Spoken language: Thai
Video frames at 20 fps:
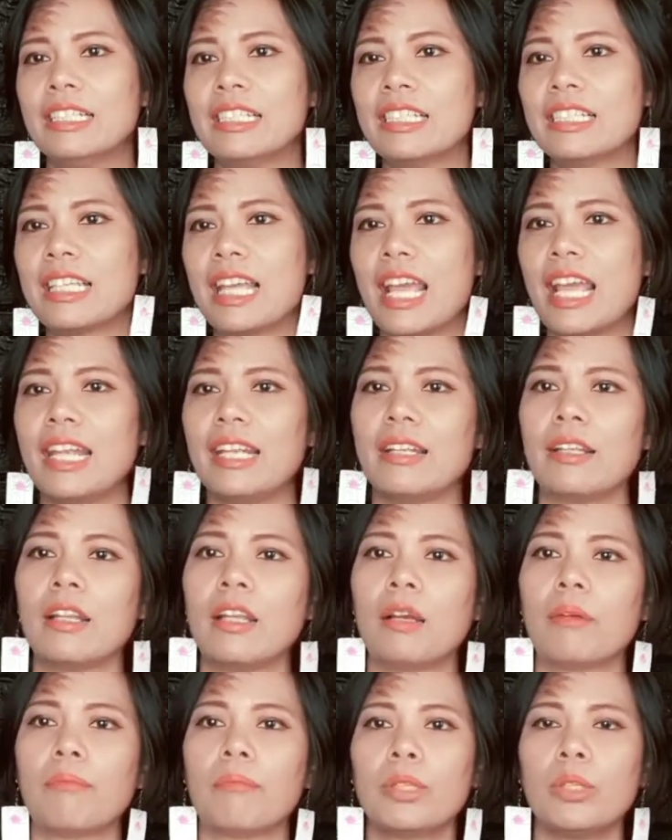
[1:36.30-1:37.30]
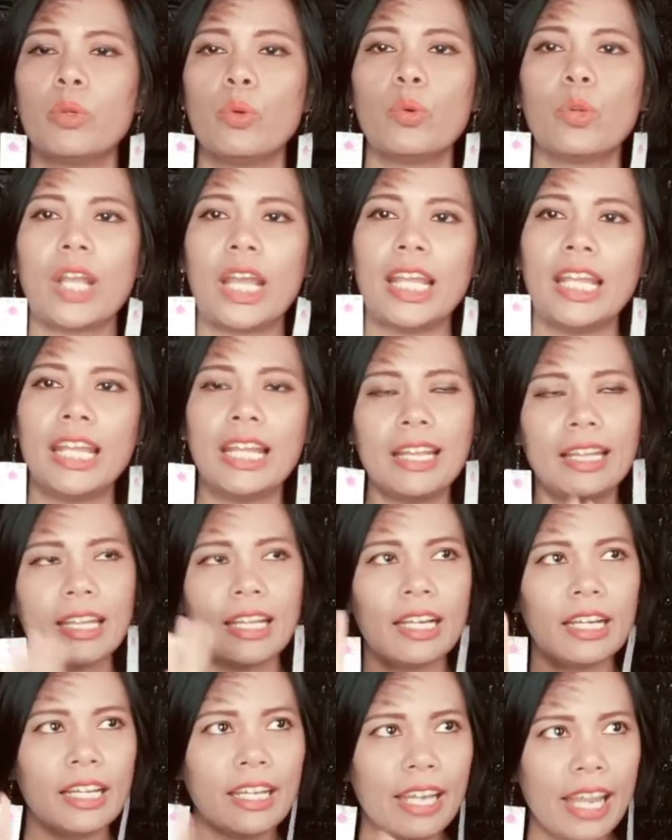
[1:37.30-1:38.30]
เช่นมันอยู่ในอินเท
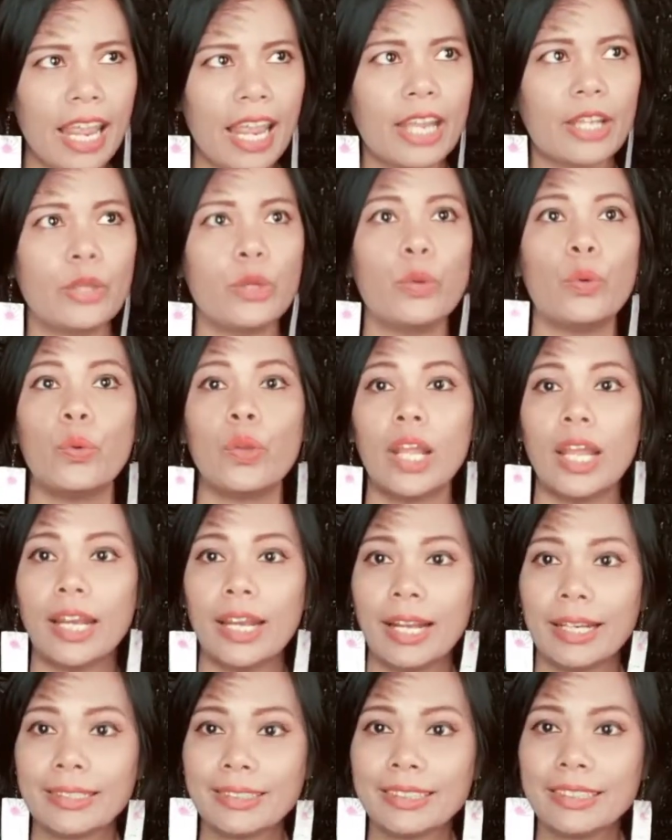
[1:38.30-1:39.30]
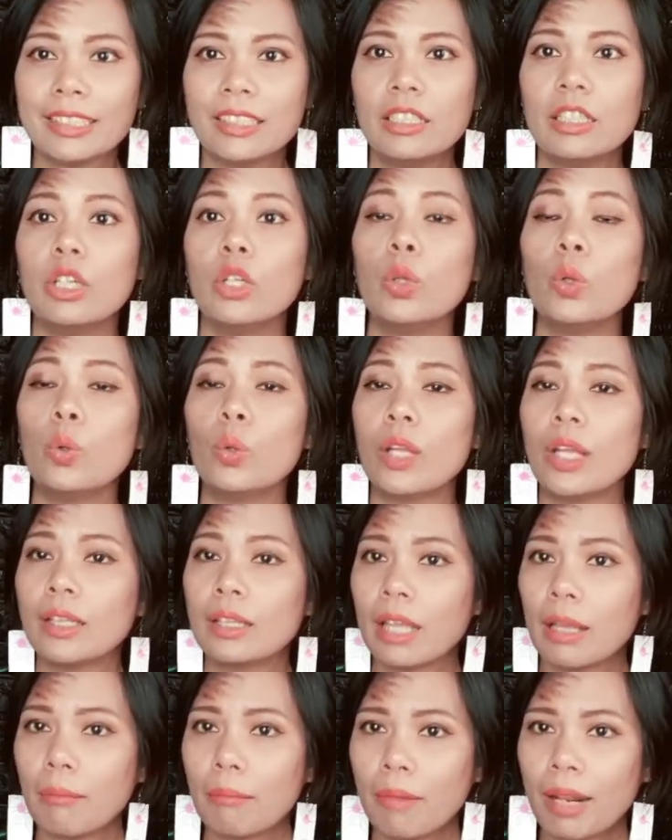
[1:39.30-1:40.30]
อร์เน็ตอยู่ในหนังสืออยู่ใน
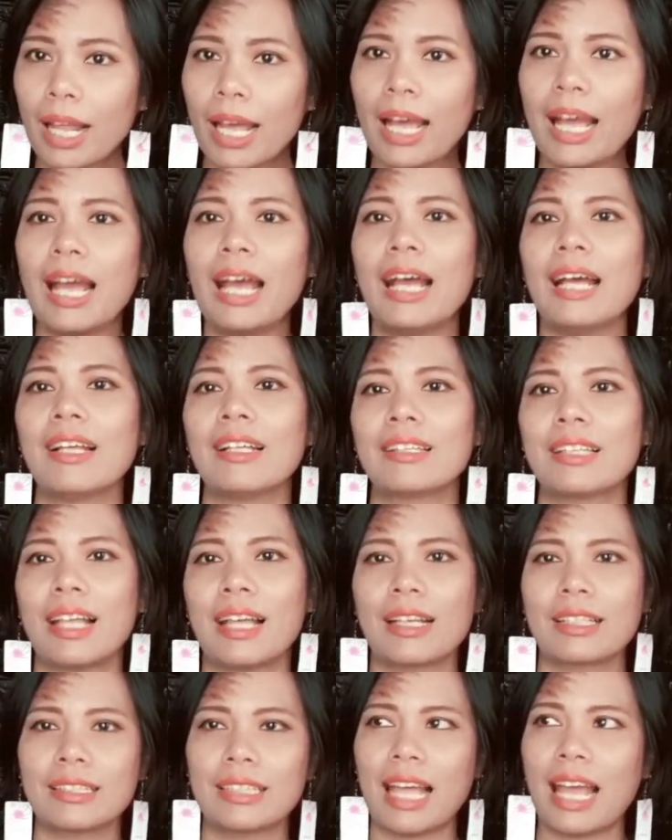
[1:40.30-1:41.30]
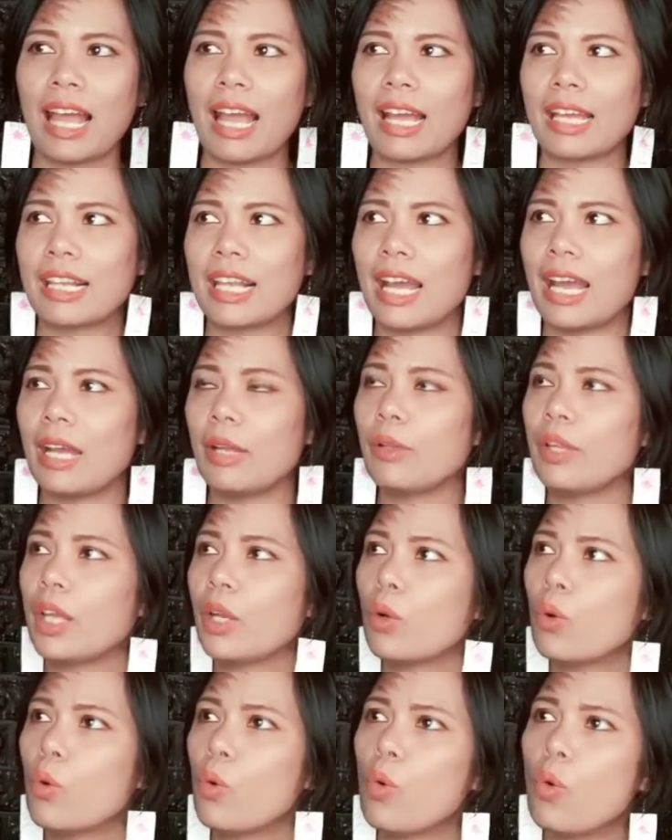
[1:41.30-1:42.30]
ตำราต่างๆนะคะอยู่ใน
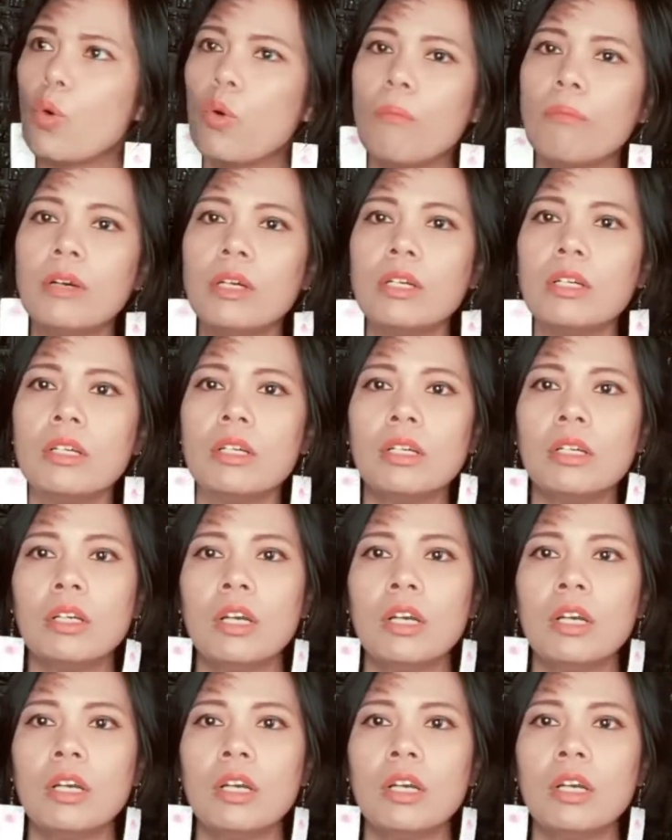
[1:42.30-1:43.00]
คู่มือ